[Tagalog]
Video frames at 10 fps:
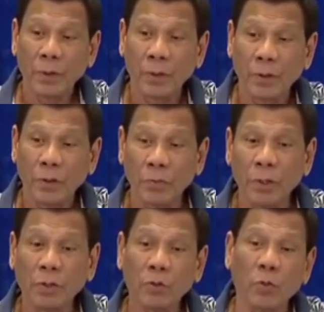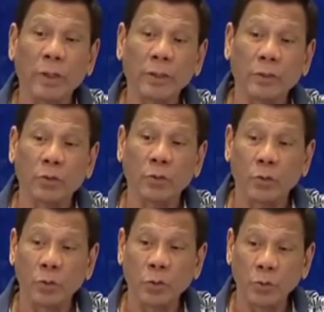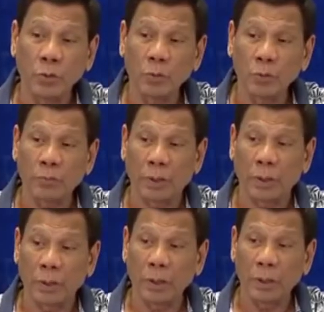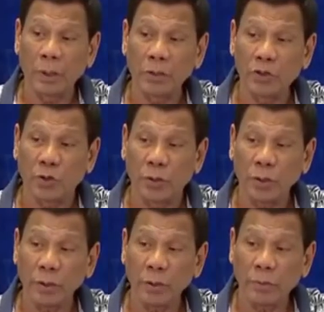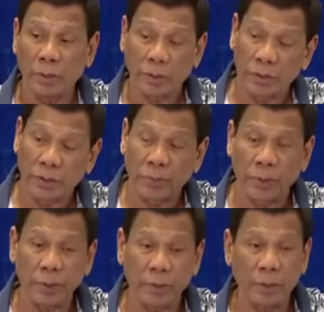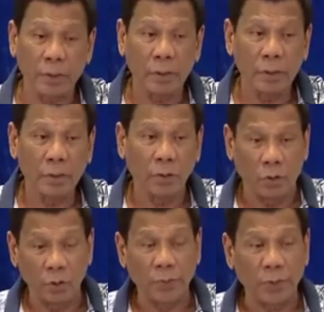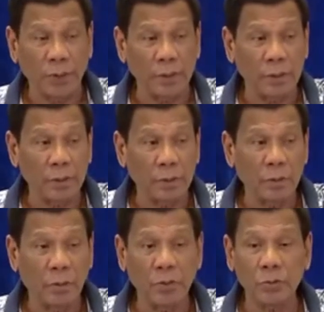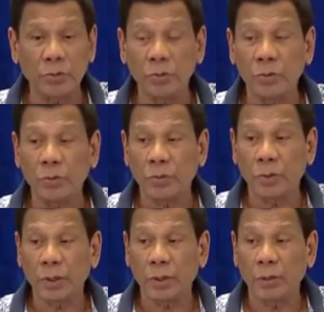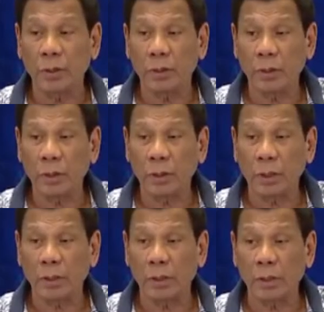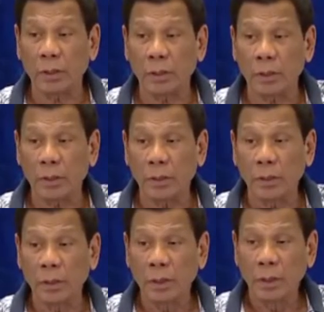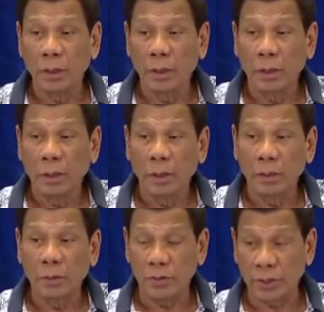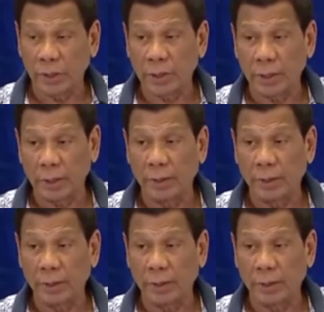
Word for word: You might want to para join, participate, cooperate. Why not you take the uh, other yung sa ikad?